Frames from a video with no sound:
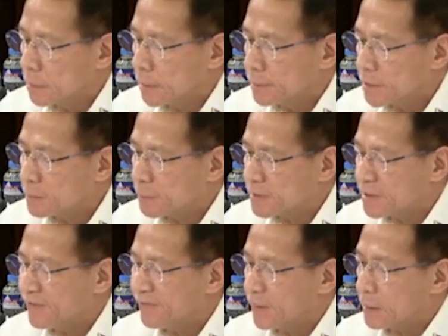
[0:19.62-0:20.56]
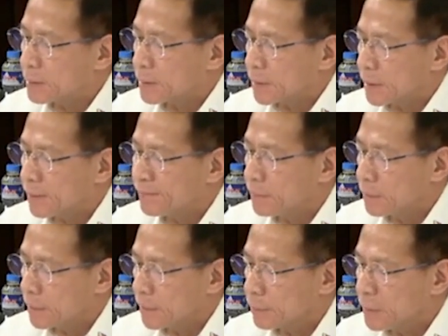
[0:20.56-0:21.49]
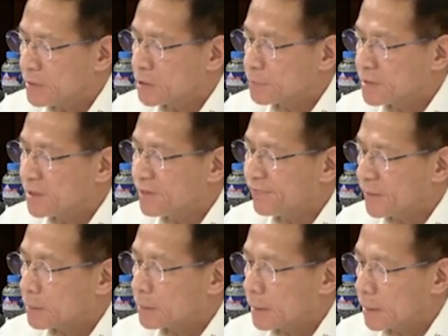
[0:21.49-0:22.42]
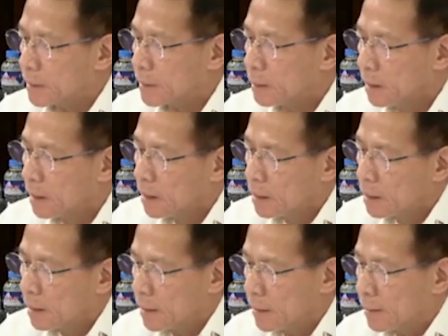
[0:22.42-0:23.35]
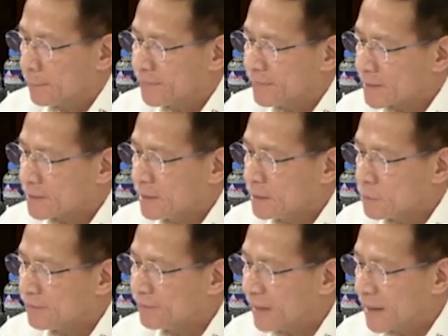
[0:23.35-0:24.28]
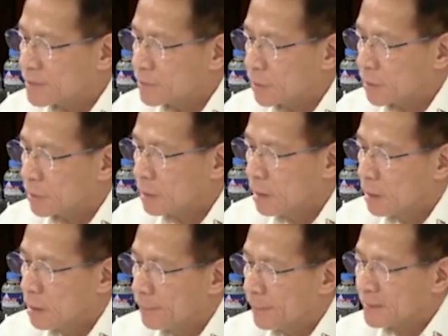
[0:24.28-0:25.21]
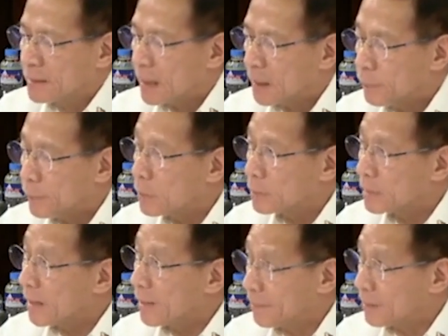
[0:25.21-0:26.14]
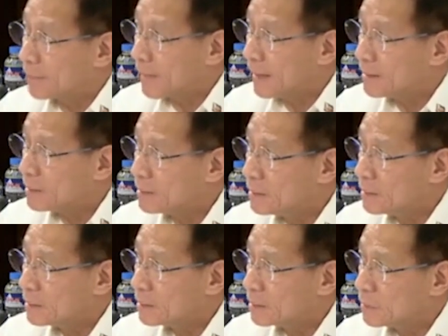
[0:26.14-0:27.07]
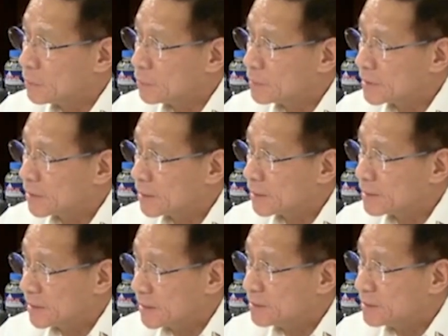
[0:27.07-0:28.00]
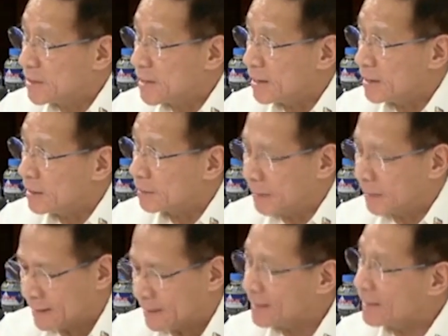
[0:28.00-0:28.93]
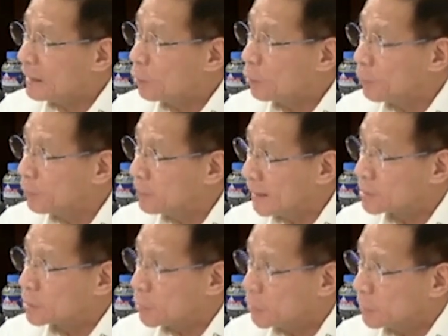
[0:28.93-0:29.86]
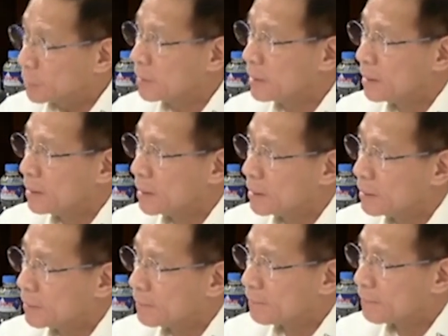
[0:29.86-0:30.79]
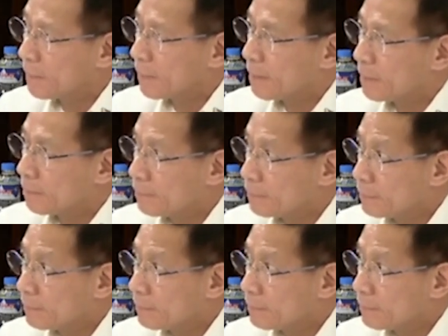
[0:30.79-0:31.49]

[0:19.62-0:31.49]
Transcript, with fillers: in the specific uh, uh, with the specific uh, uh, vaccine yung Pfizer pati ako po nakapirma doon sa CDA at pinag-aralan ko po lahat 'yon. It does, it, does, it,